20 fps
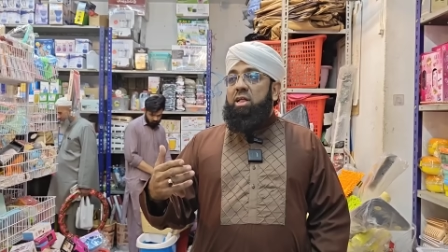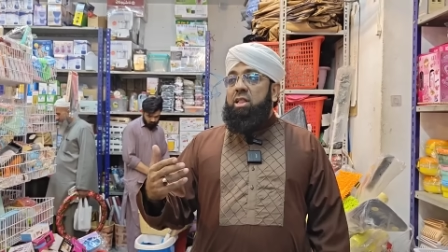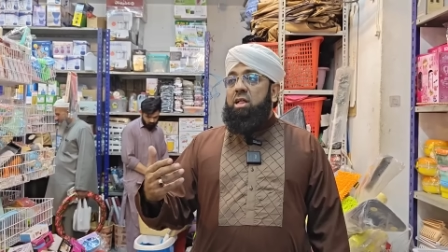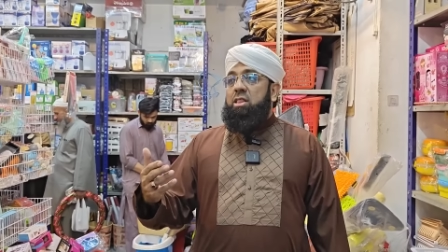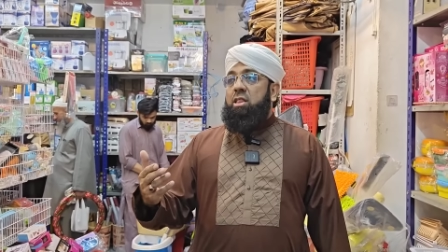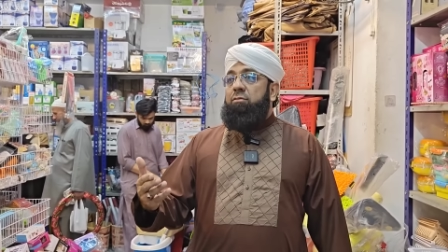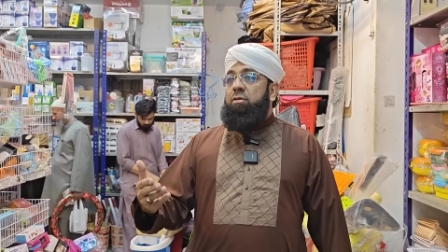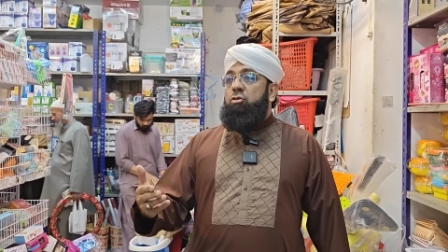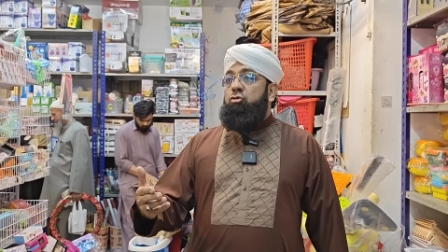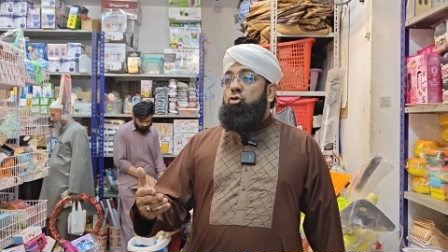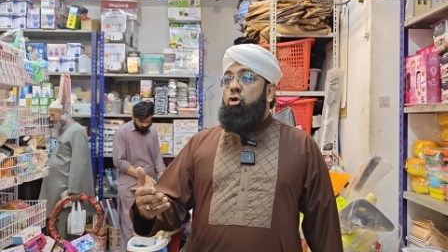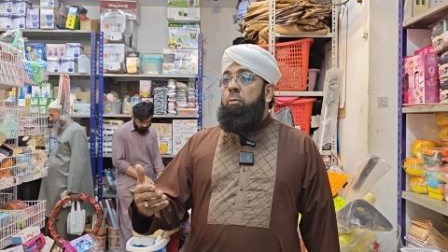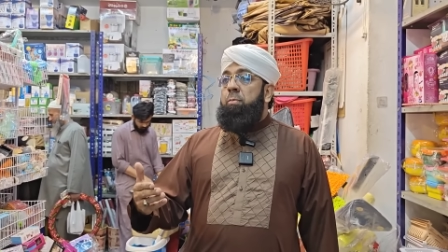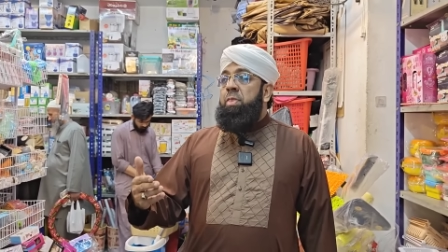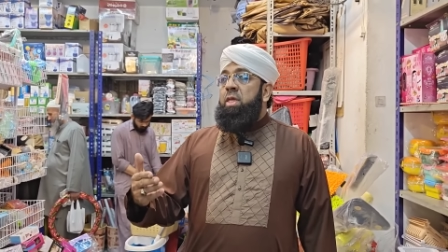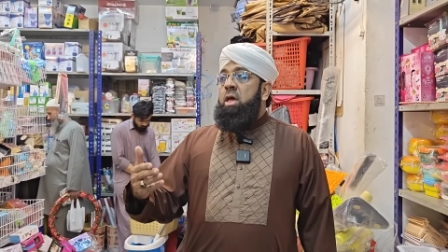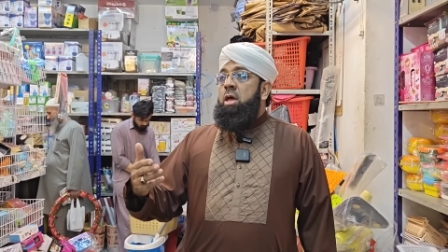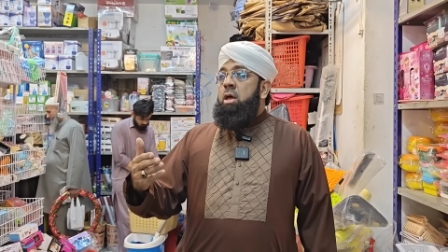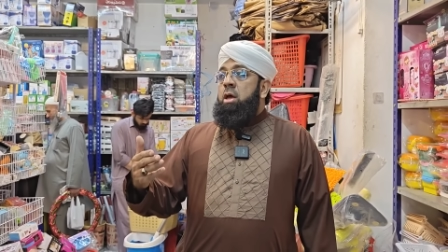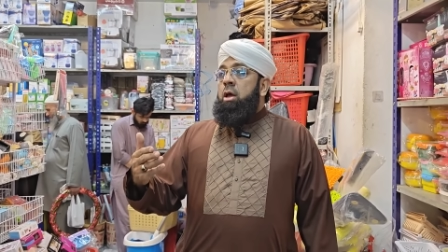ज्यादा तवज्जो
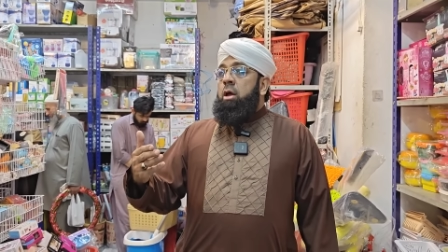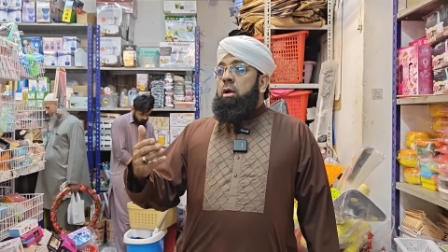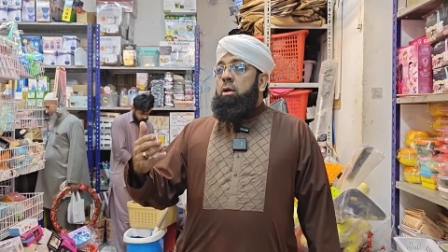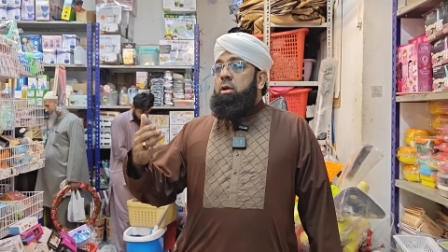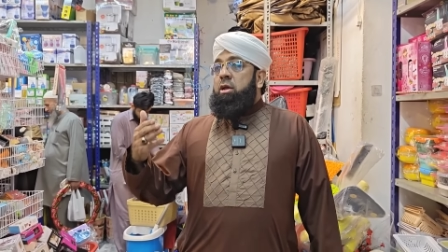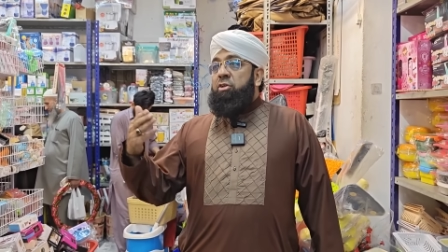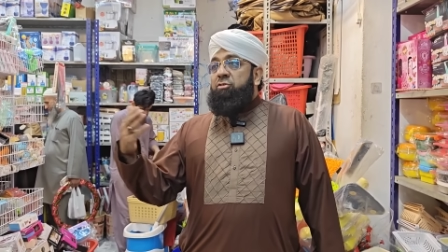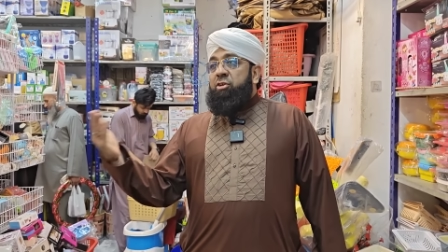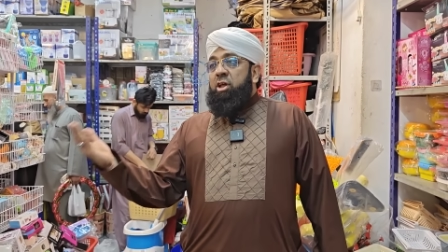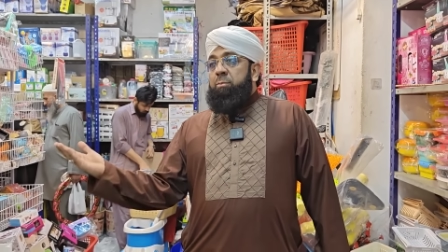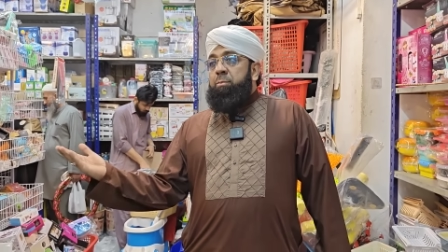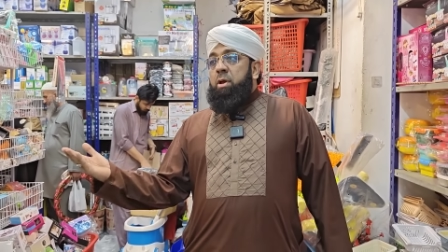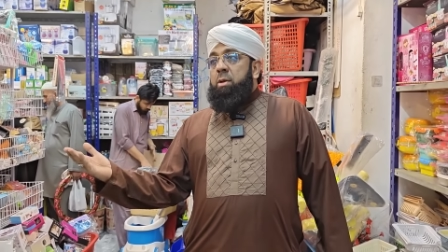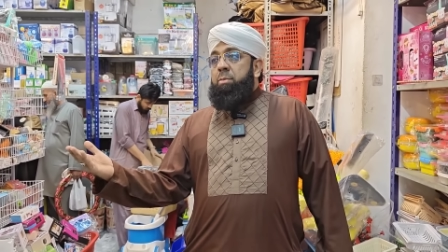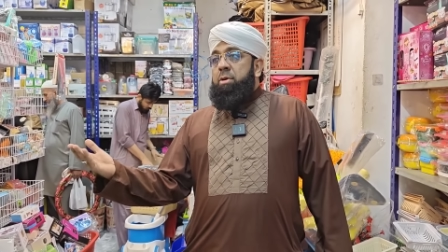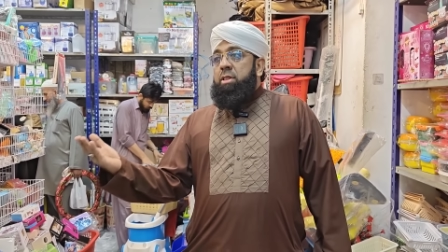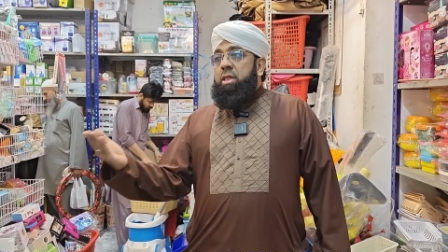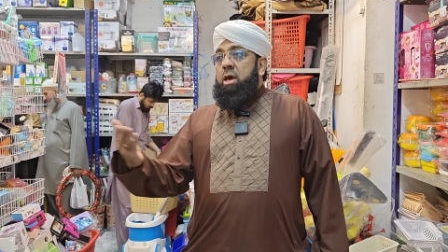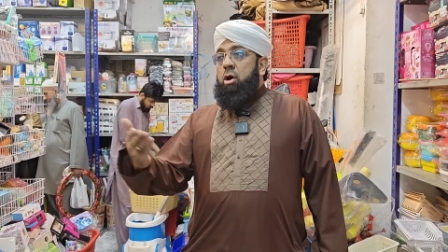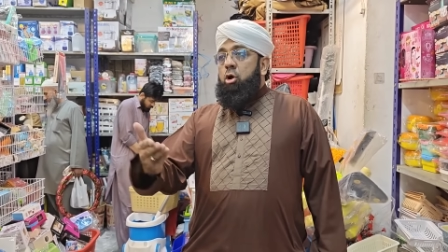किचन
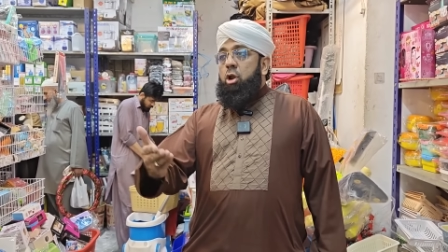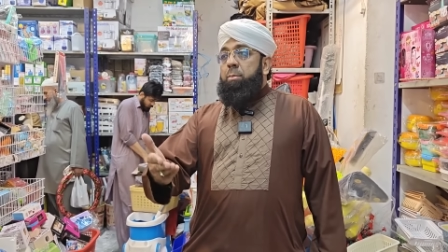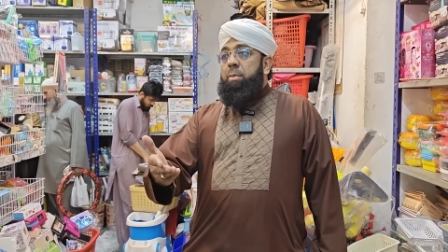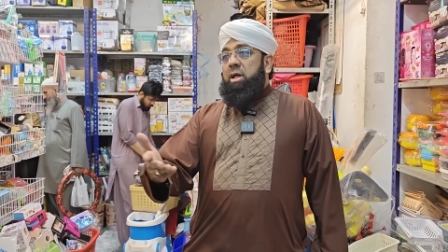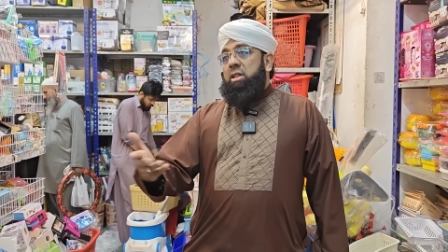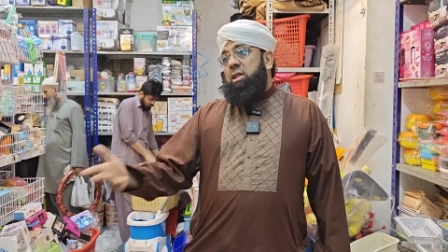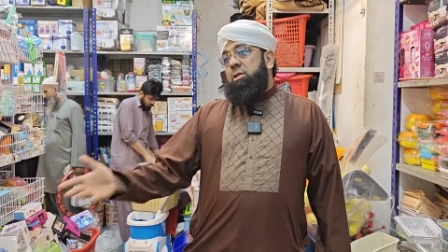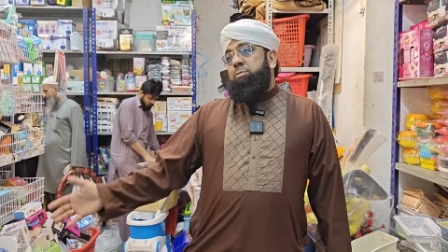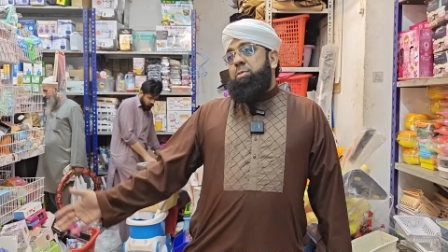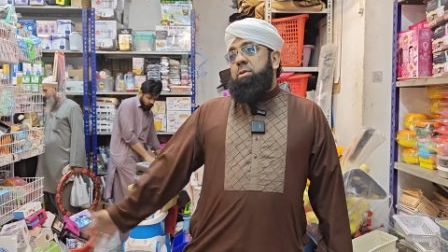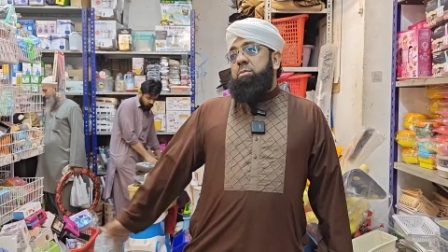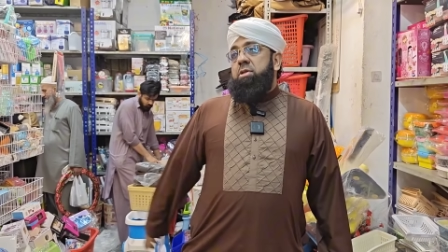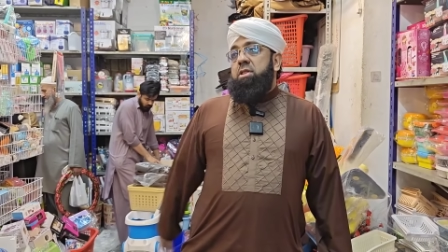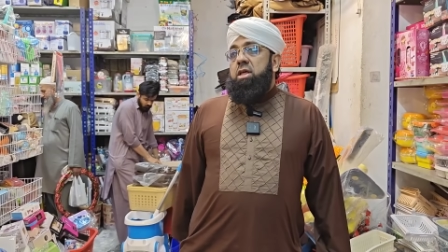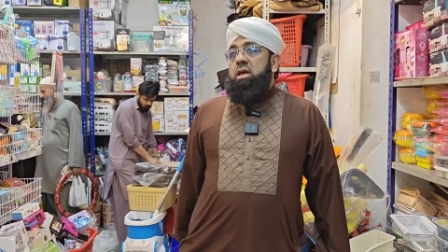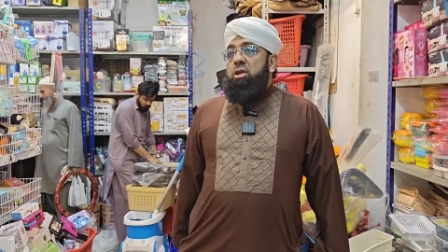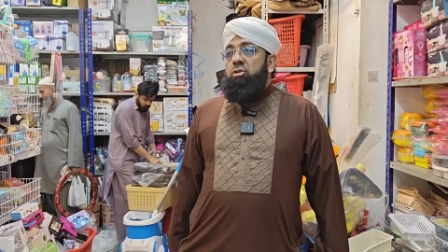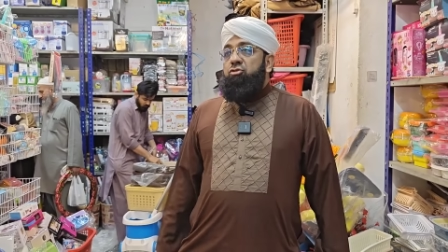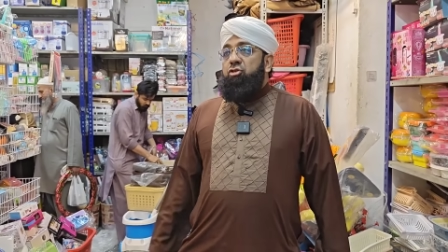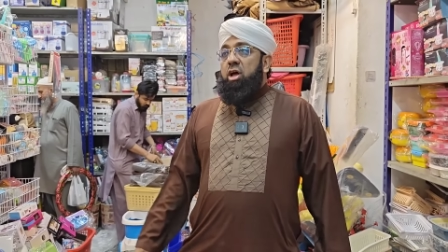पर भी दें और इबादत पर भी
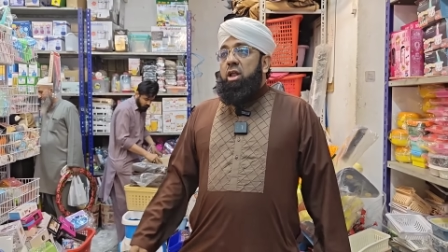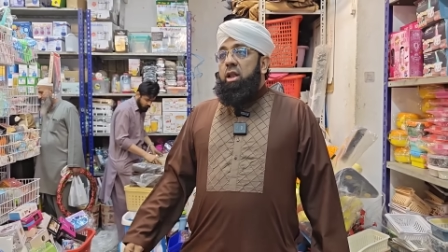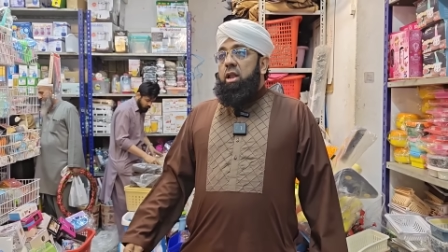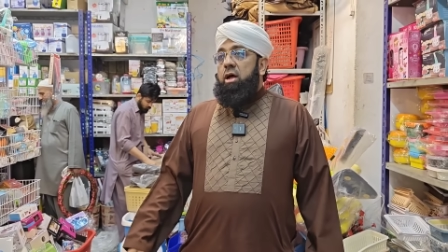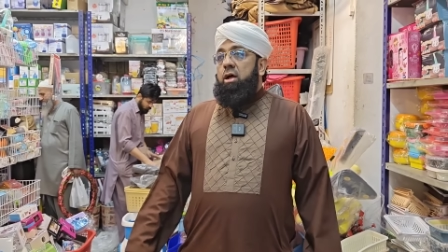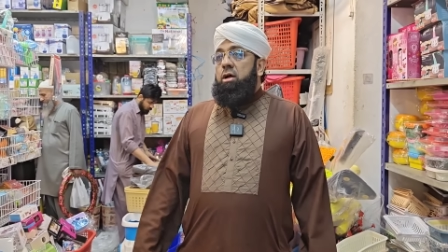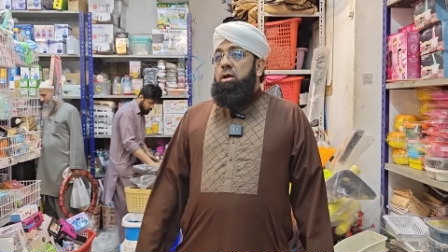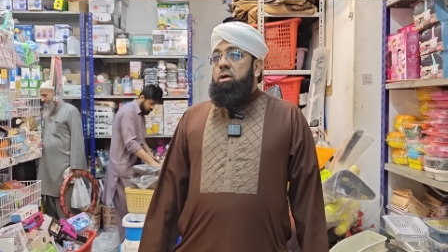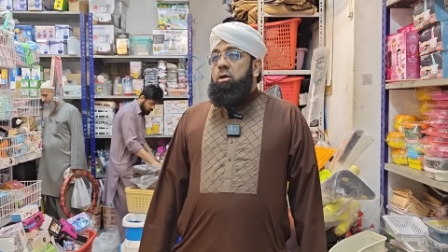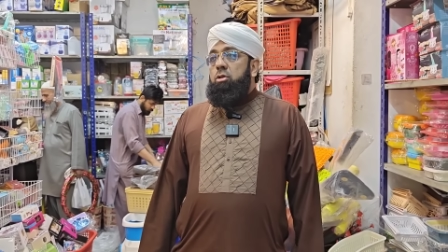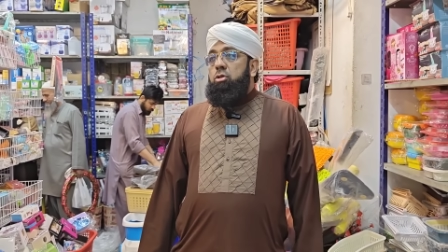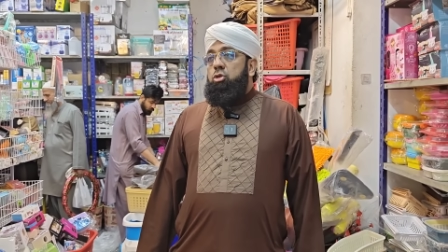दें इनशाला